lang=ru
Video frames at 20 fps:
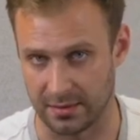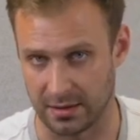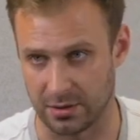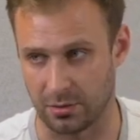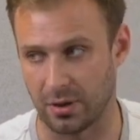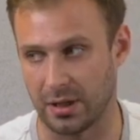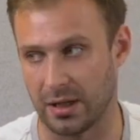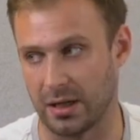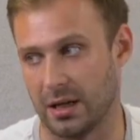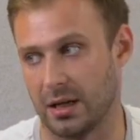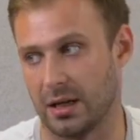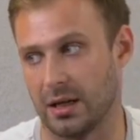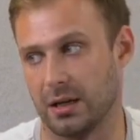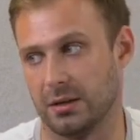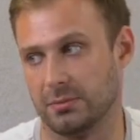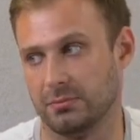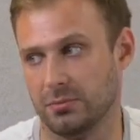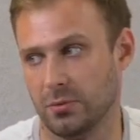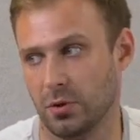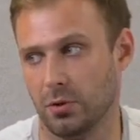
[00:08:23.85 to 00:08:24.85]

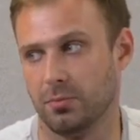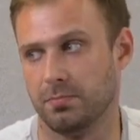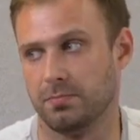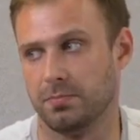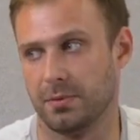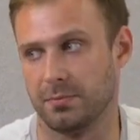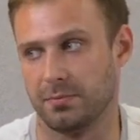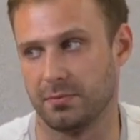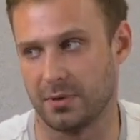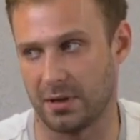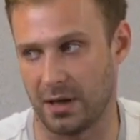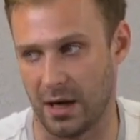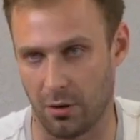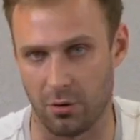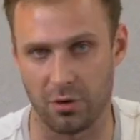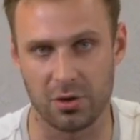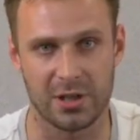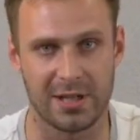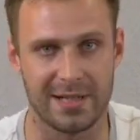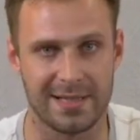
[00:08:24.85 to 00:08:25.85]
которая, ну,
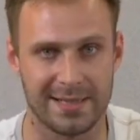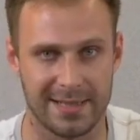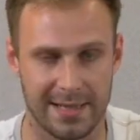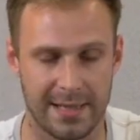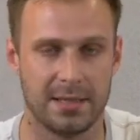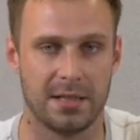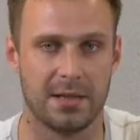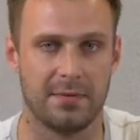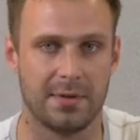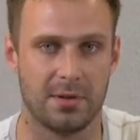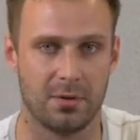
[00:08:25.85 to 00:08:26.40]
хорошая средняя